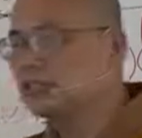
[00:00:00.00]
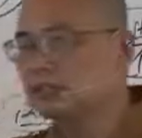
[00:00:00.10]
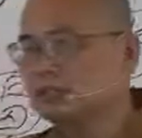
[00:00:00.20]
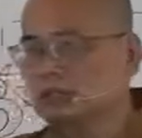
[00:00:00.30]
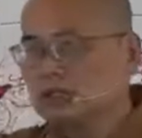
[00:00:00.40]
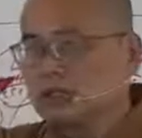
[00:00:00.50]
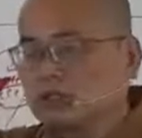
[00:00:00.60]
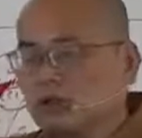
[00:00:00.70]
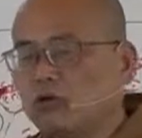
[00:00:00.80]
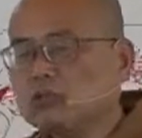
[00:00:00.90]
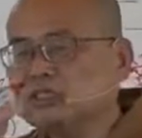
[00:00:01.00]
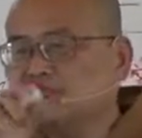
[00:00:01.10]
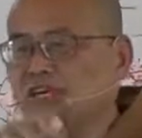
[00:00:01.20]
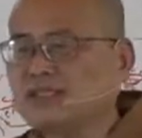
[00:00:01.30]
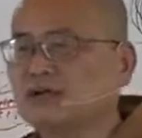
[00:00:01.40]
行控制
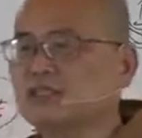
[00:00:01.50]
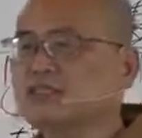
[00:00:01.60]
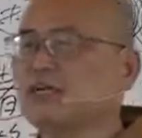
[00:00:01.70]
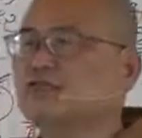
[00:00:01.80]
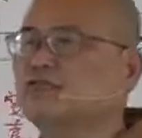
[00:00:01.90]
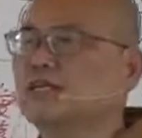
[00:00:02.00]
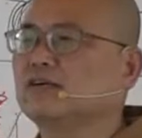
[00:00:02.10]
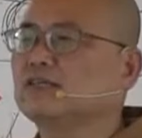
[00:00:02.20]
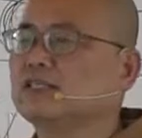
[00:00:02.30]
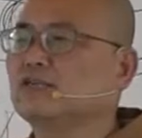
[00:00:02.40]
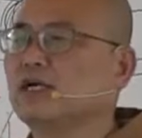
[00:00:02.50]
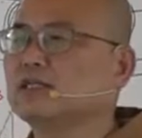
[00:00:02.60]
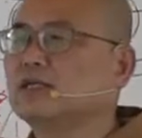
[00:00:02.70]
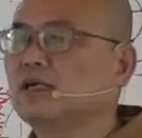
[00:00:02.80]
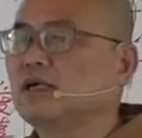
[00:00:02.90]
烦恼跟调伏烦恼的阶段。
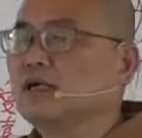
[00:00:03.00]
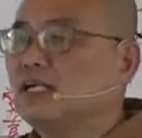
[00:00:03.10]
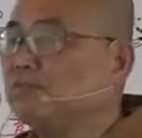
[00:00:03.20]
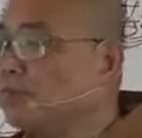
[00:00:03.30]
你